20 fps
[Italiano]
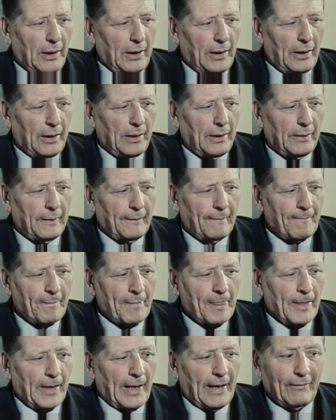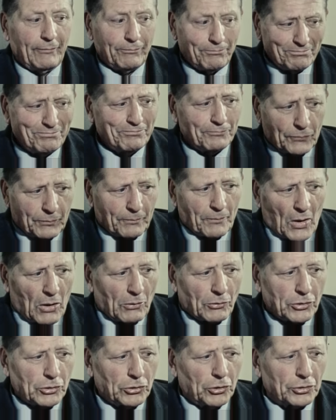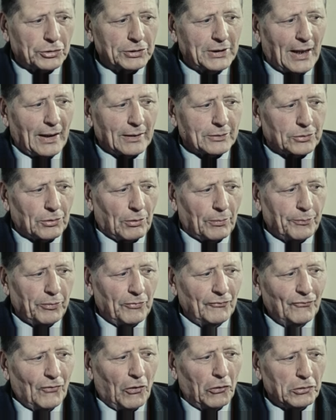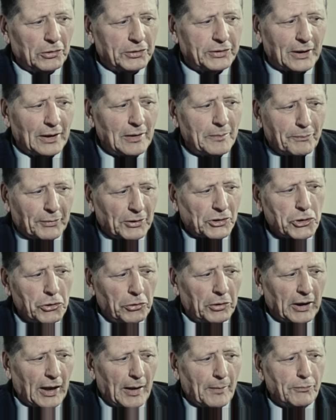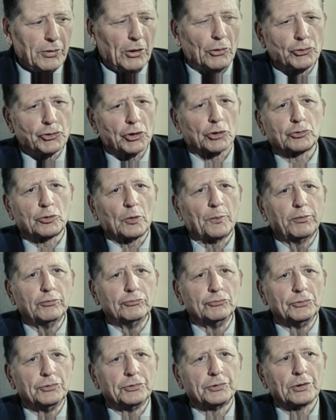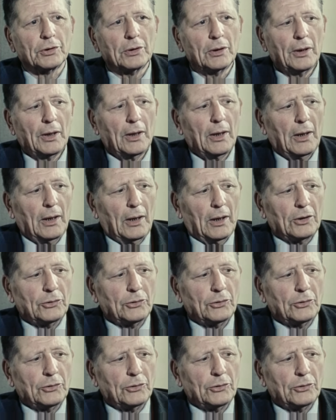Eh, e ho ricordato più volte l'impressione che ebbi a un certo punto